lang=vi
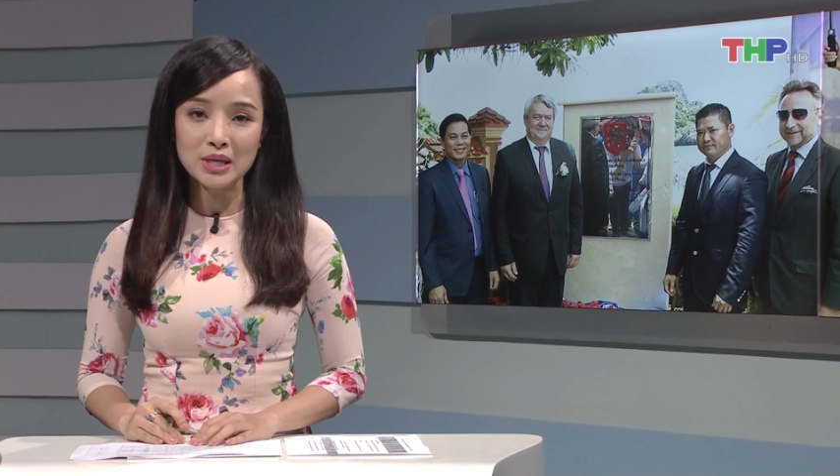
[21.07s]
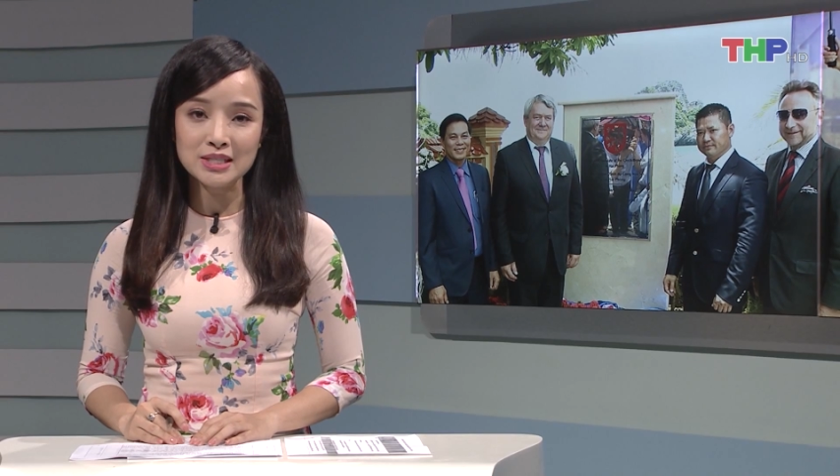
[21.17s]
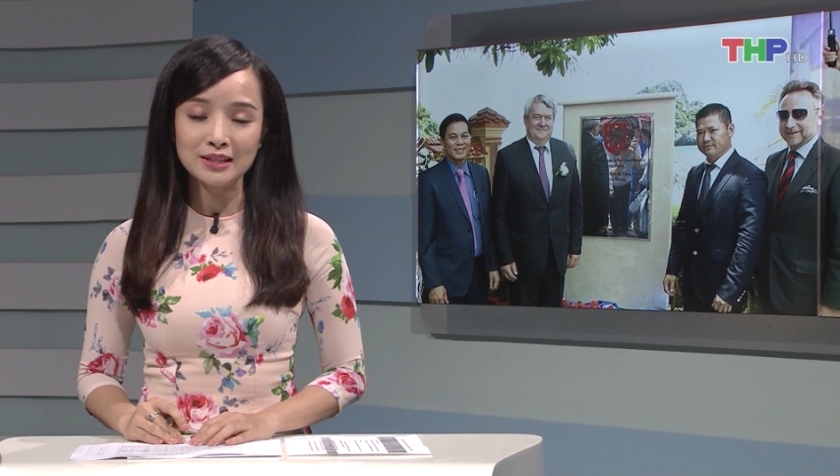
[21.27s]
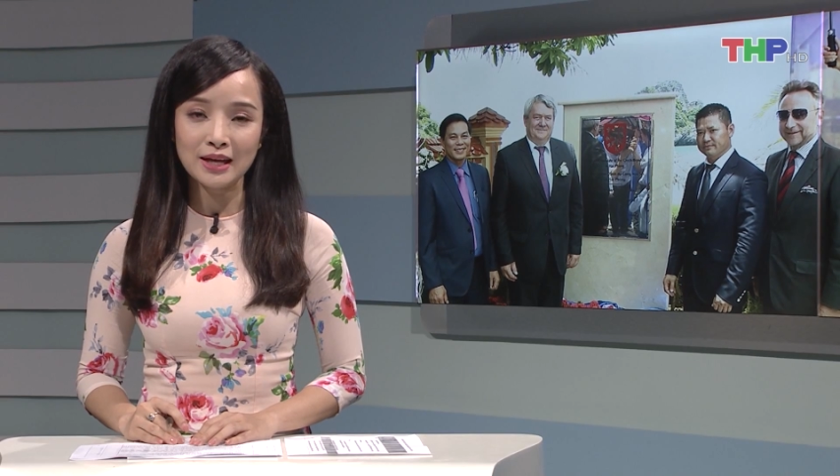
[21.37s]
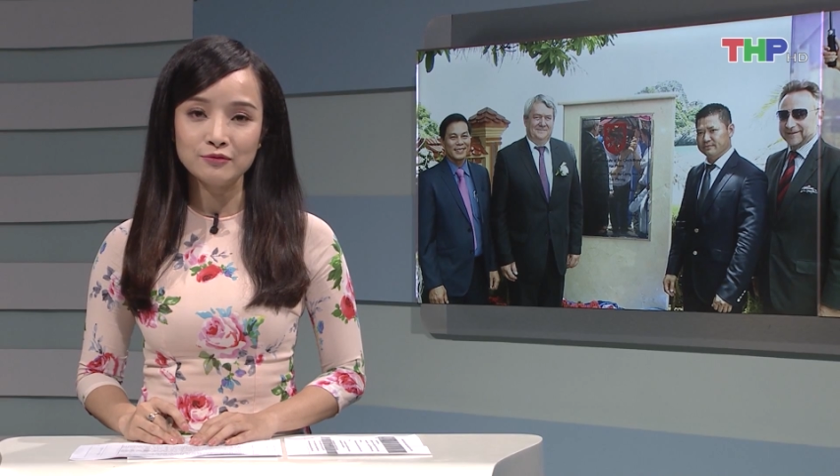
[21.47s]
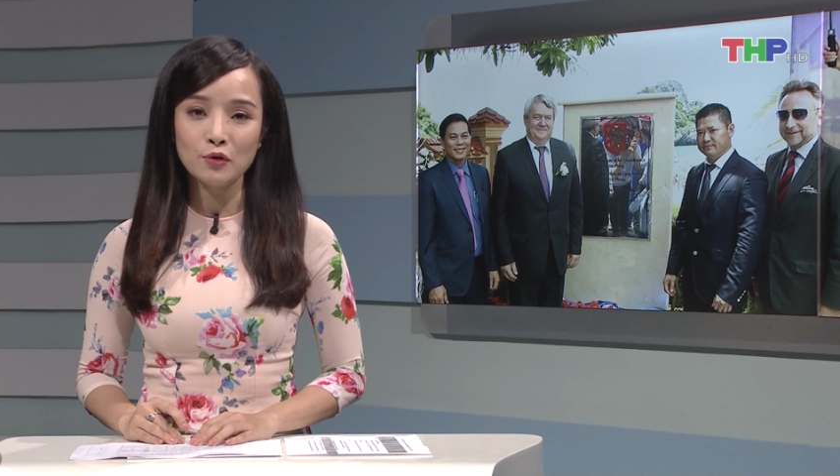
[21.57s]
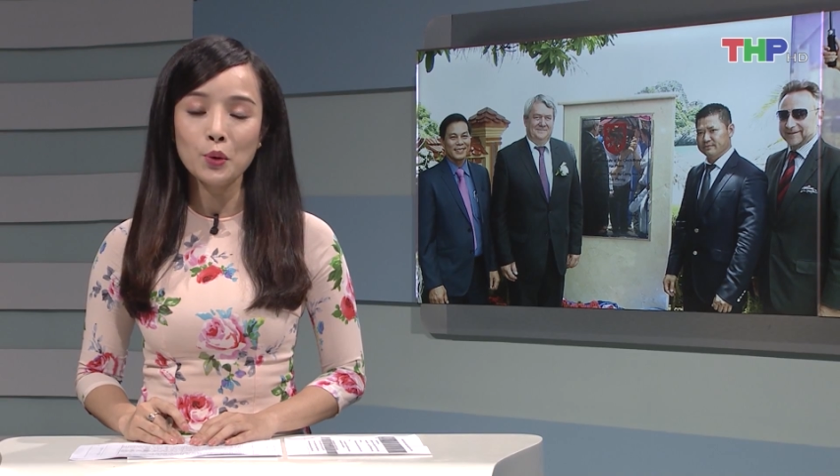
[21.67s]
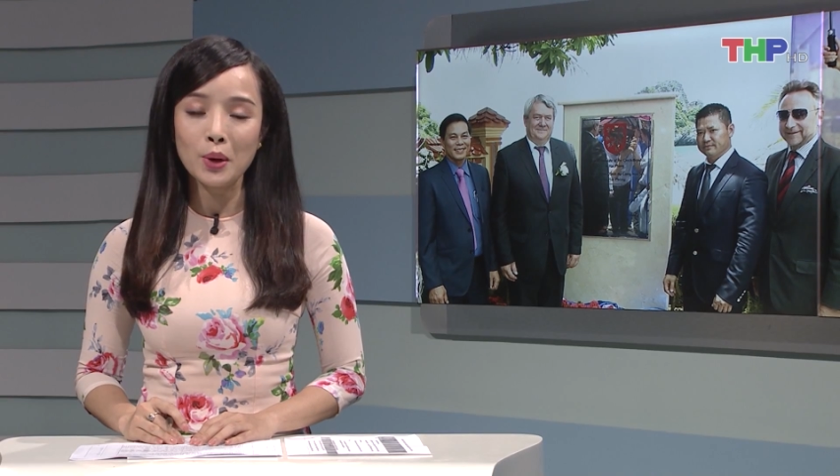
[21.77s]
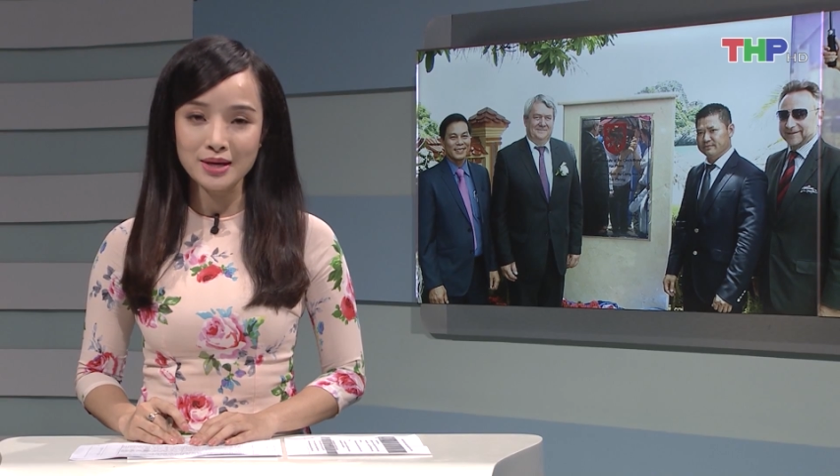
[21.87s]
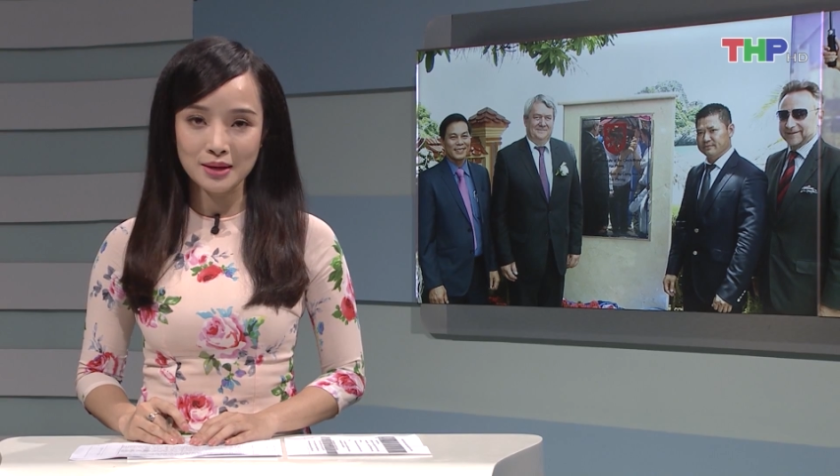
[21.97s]
nhân dân thành phố
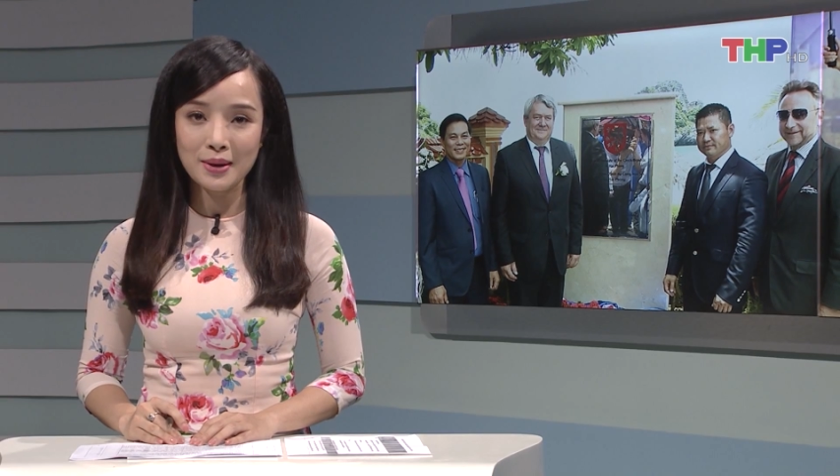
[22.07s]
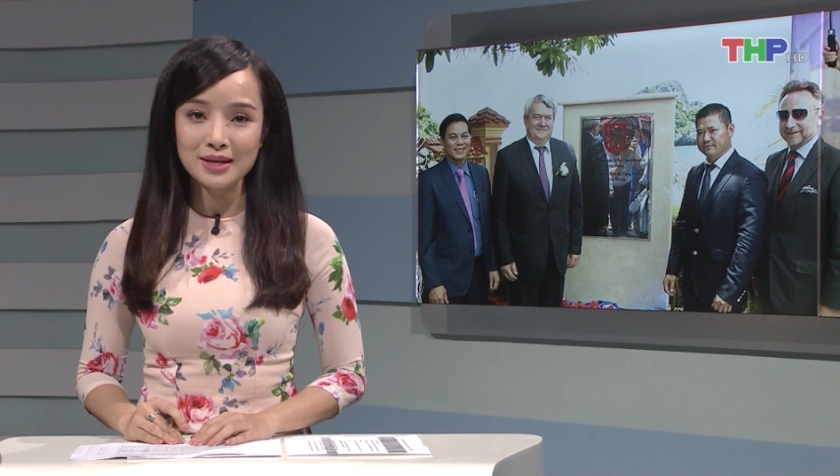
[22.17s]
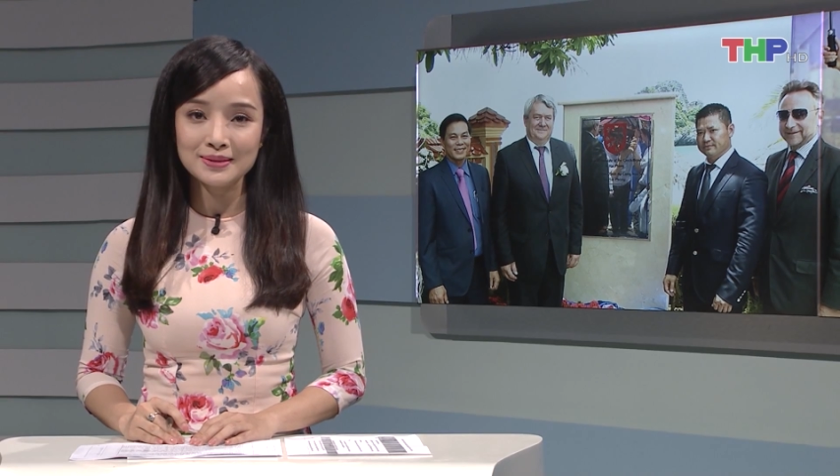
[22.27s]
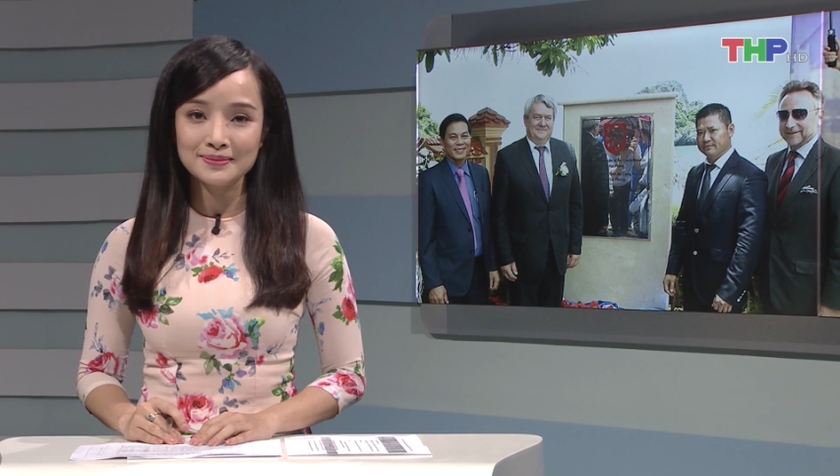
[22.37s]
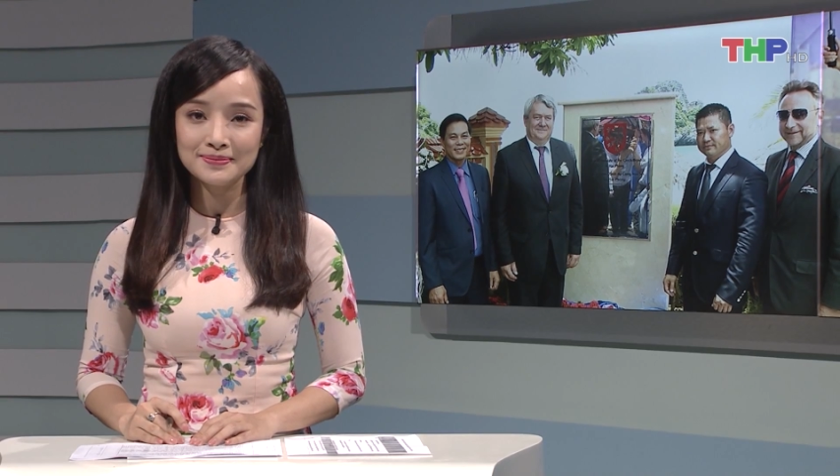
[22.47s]
Nguyễn Đình Bích.